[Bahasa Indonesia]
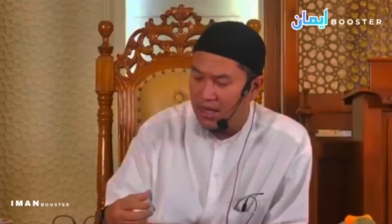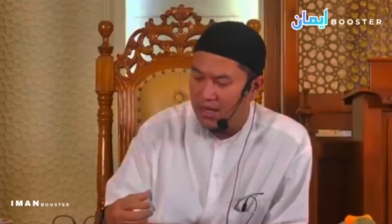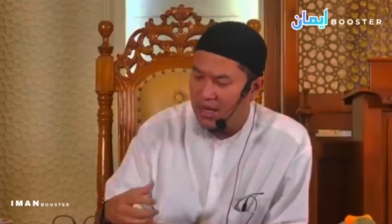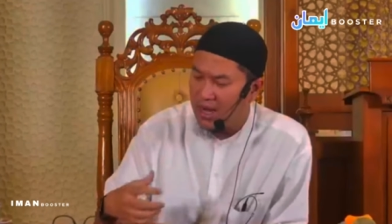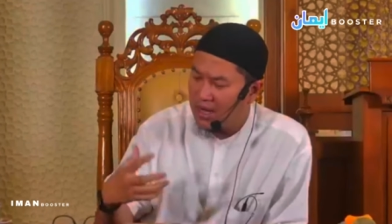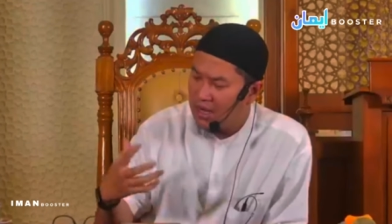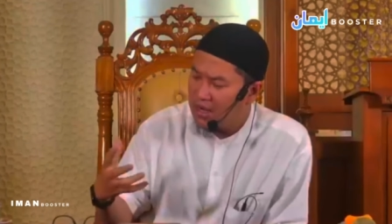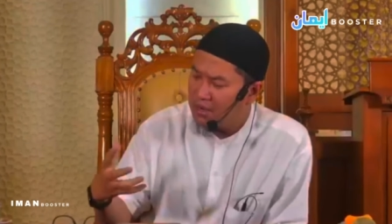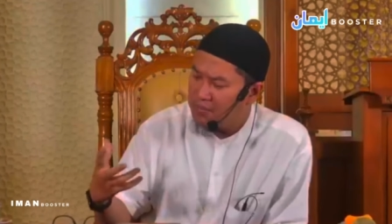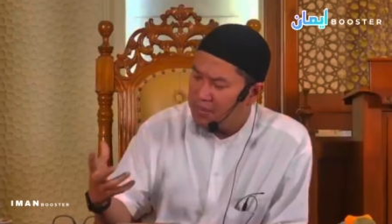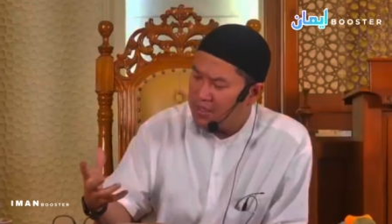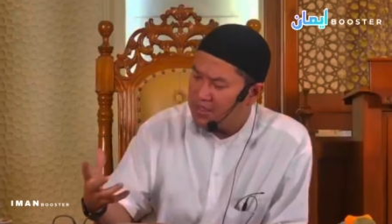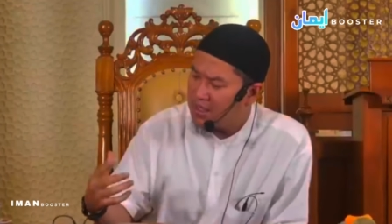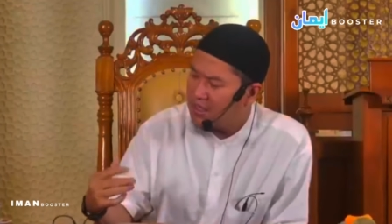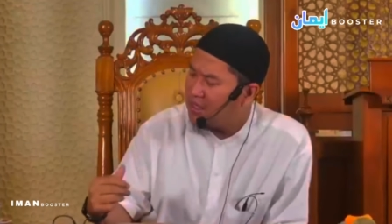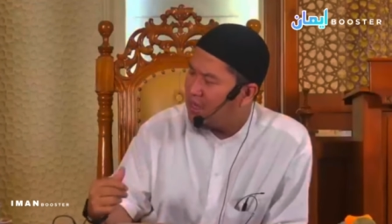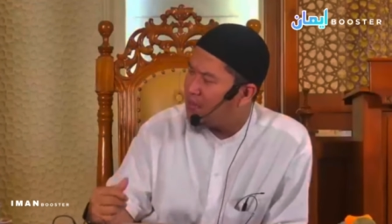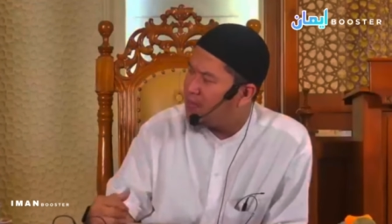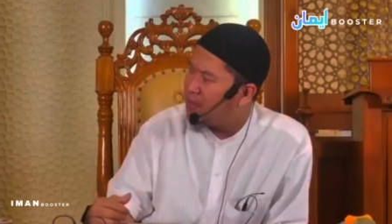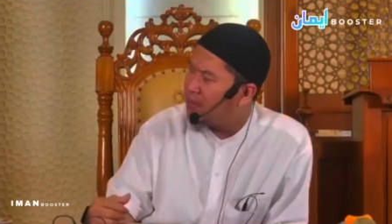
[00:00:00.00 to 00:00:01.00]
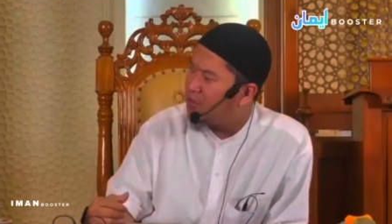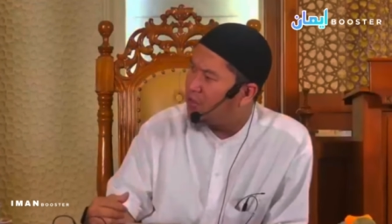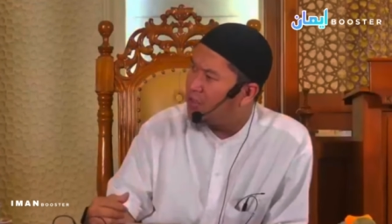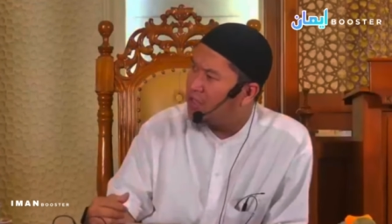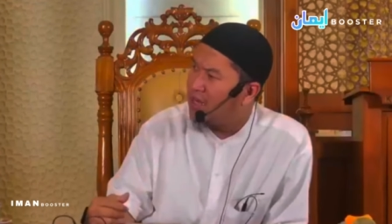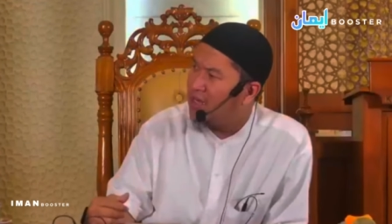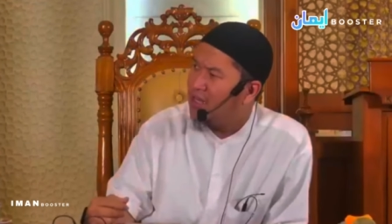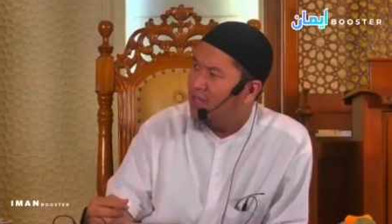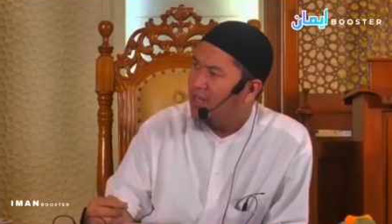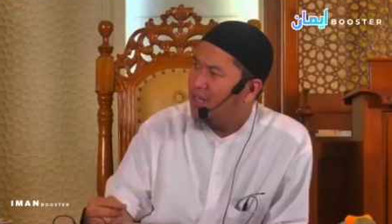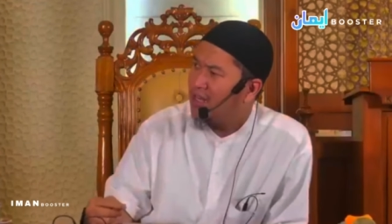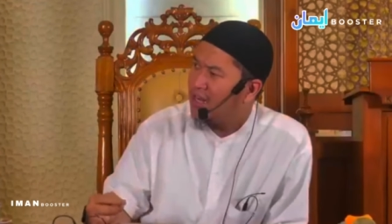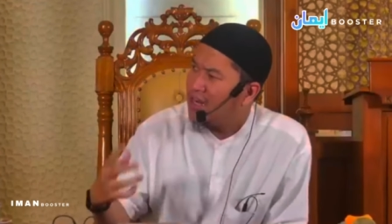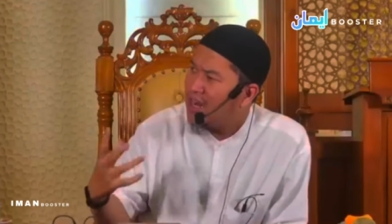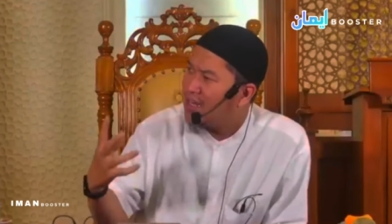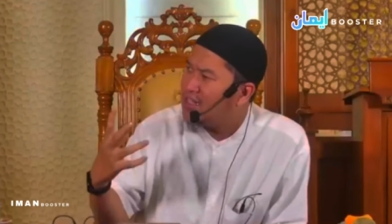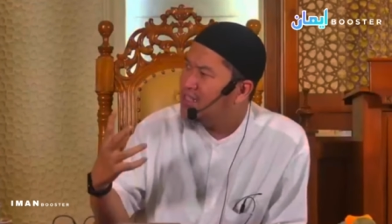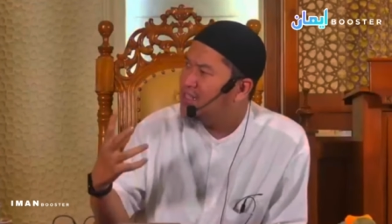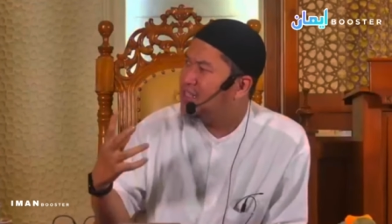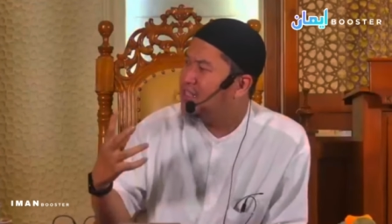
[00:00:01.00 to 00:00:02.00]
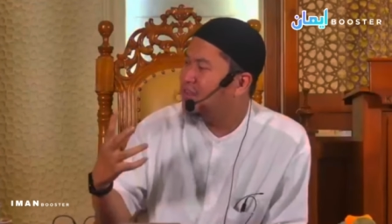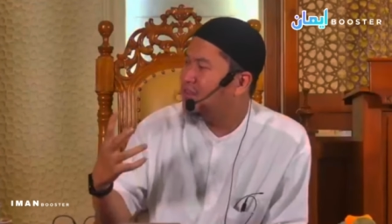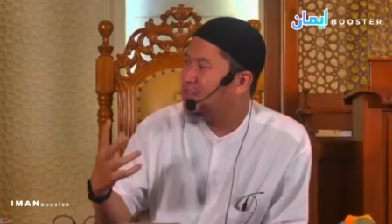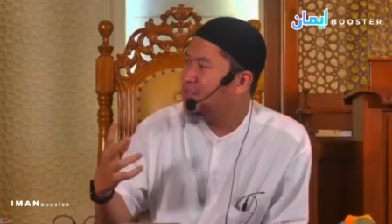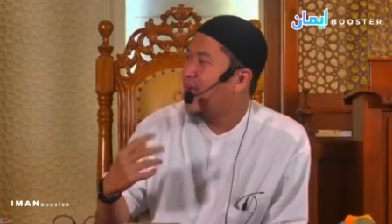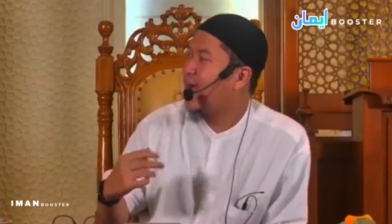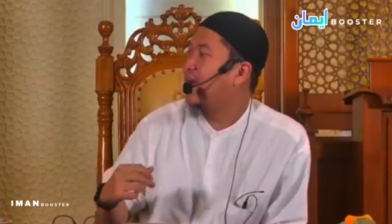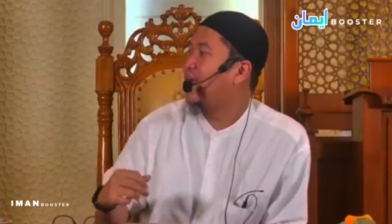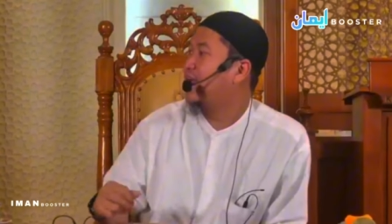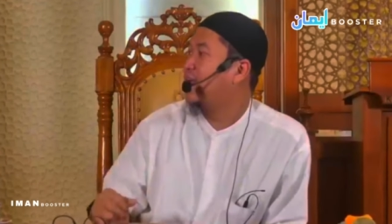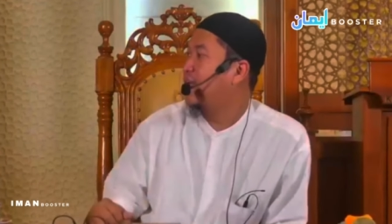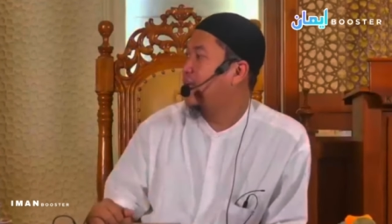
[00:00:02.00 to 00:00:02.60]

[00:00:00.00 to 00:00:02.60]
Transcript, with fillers: Anak-anak biasanya dari perkotaan, karena dikit sakit.